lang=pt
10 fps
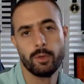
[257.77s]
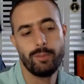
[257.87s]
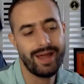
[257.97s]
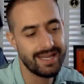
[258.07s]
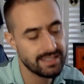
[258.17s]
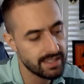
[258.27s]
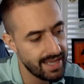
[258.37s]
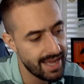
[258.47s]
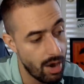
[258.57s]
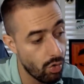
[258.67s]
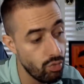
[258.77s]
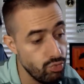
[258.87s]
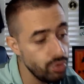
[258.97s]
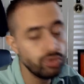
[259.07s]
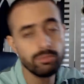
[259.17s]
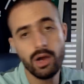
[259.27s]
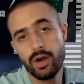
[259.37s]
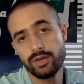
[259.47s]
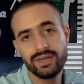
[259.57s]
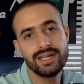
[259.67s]
parece que é algo muito
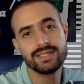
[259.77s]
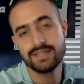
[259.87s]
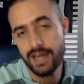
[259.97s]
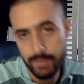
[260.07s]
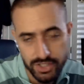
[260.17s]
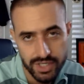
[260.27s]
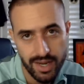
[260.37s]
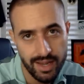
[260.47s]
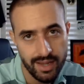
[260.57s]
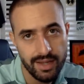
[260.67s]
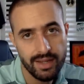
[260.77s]
maior do que necessariamente é.